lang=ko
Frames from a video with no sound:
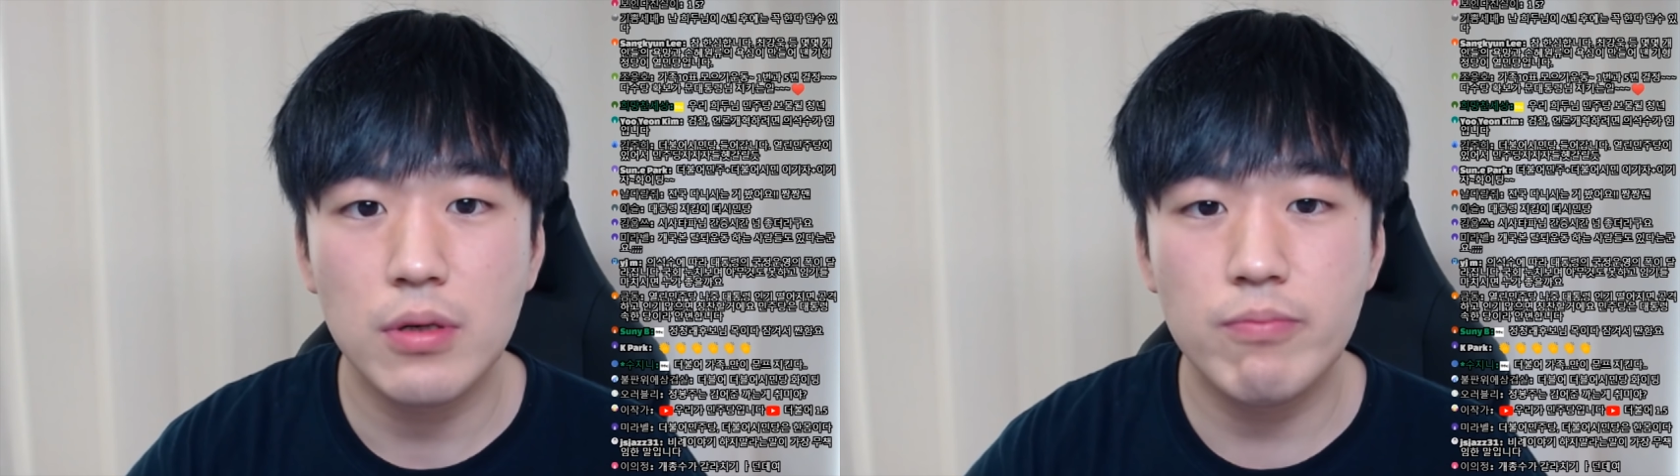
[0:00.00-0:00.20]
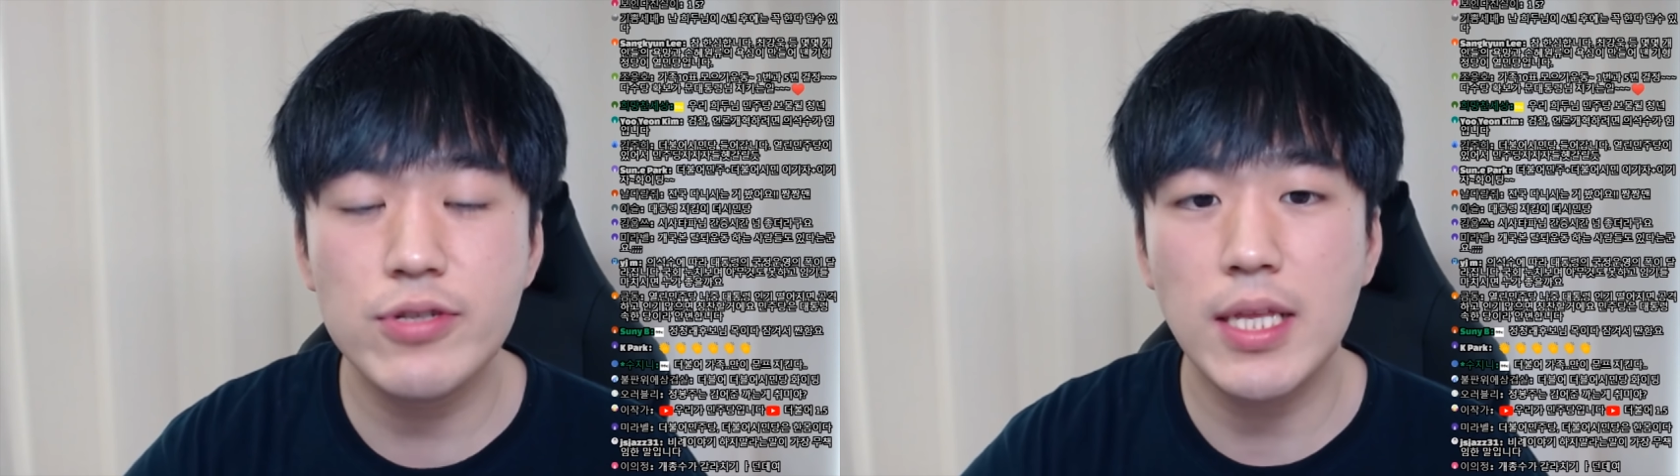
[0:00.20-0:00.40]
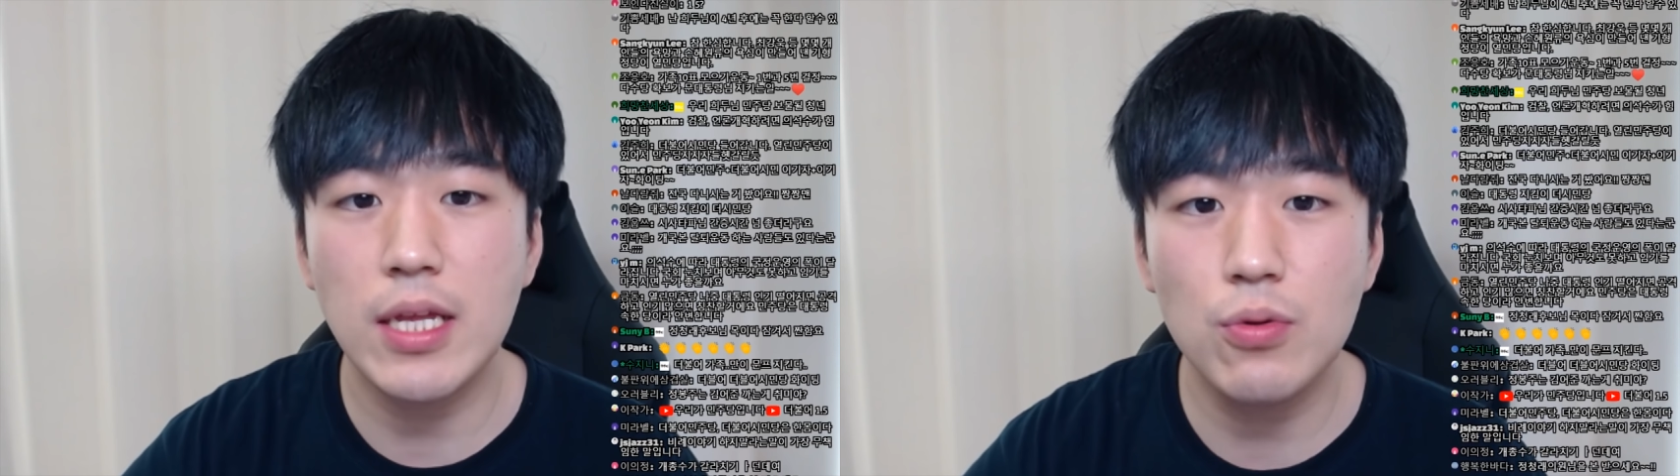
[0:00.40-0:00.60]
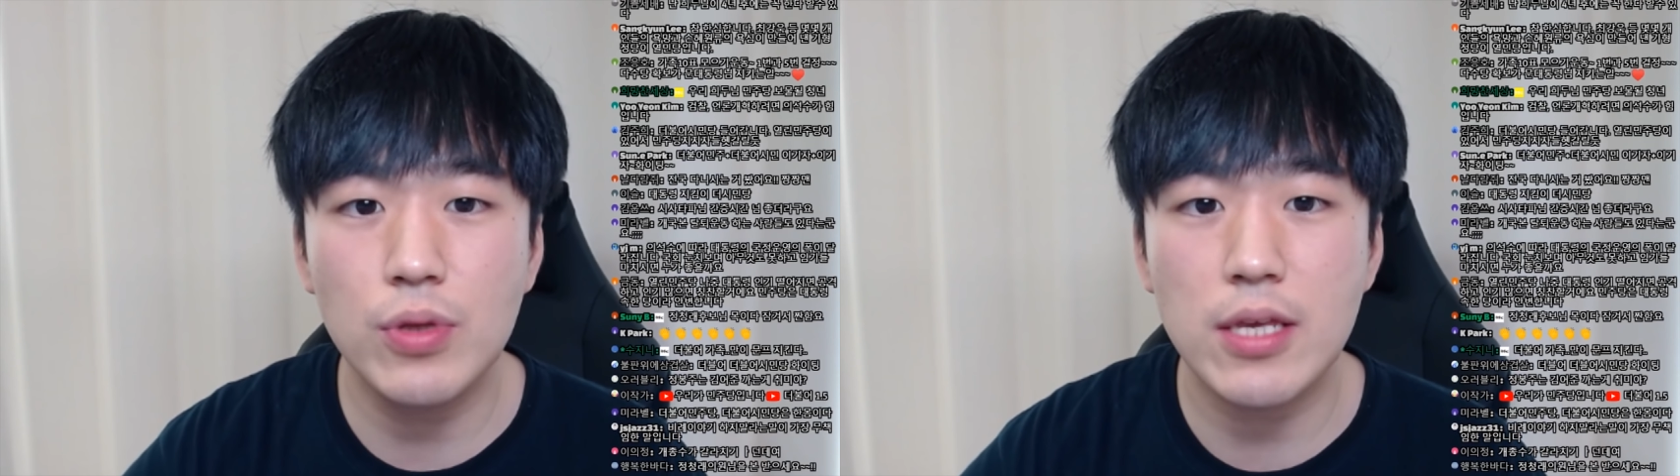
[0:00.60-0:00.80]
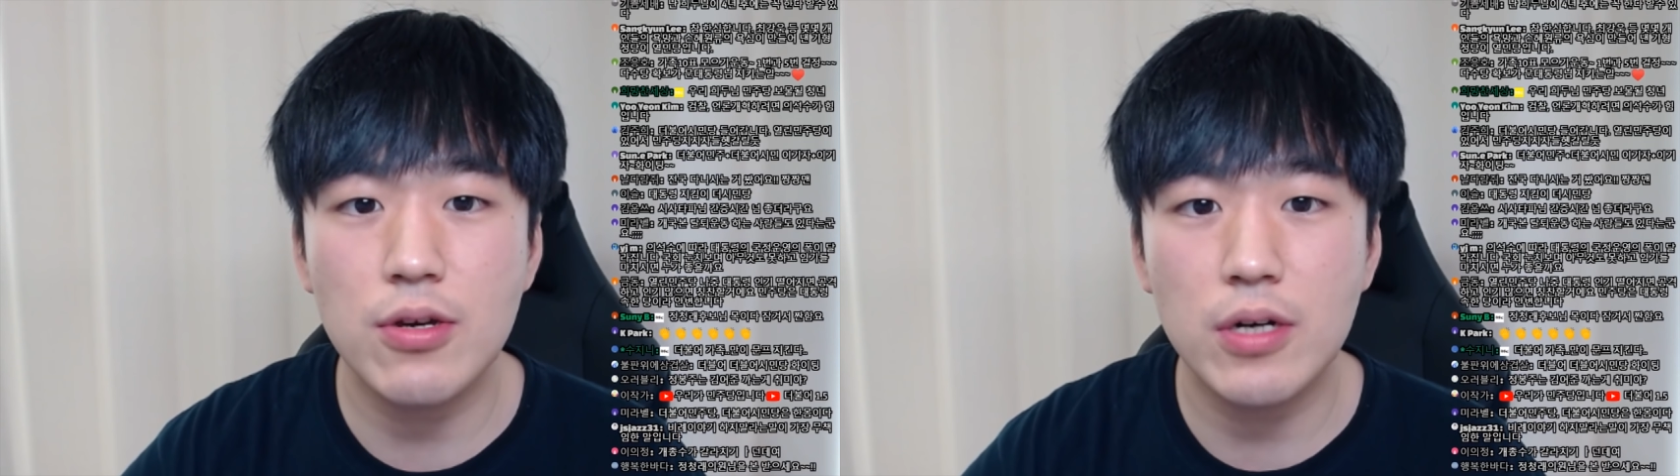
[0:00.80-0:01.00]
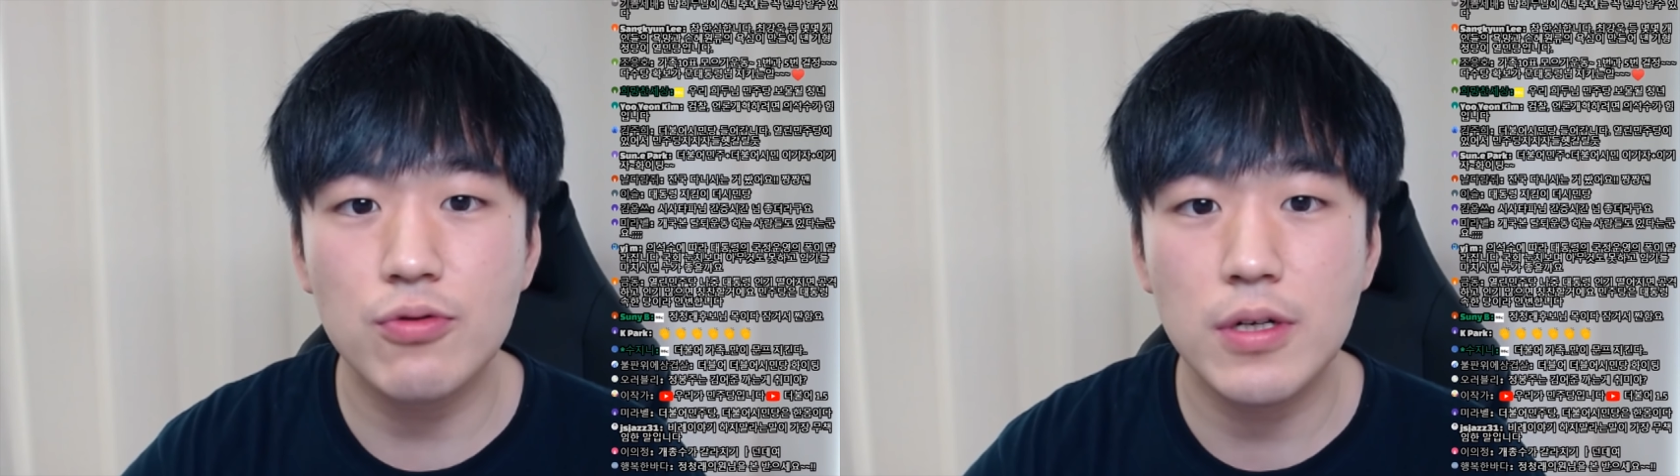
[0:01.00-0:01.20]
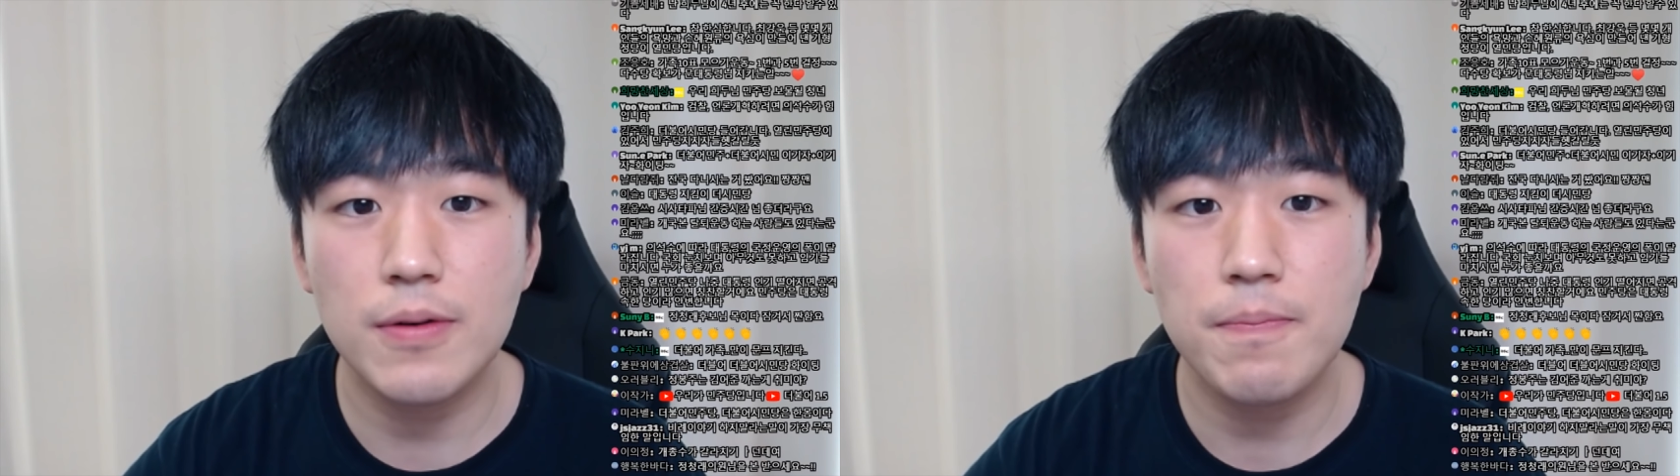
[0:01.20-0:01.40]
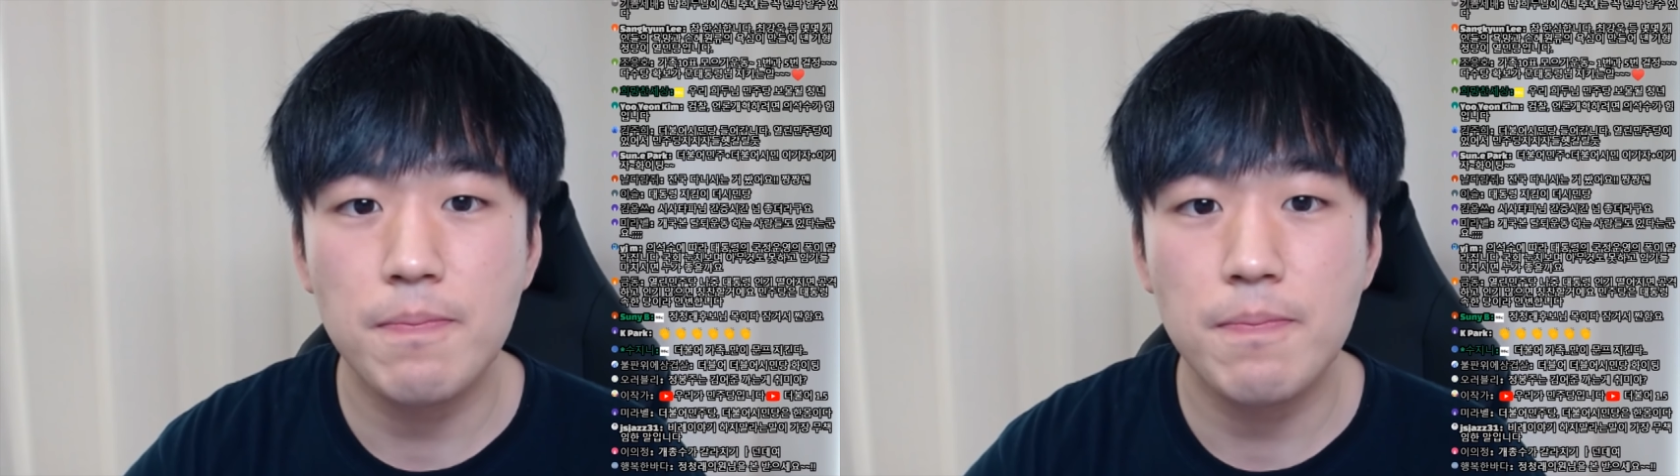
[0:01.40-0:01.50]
부산에 또 다녀왔고요.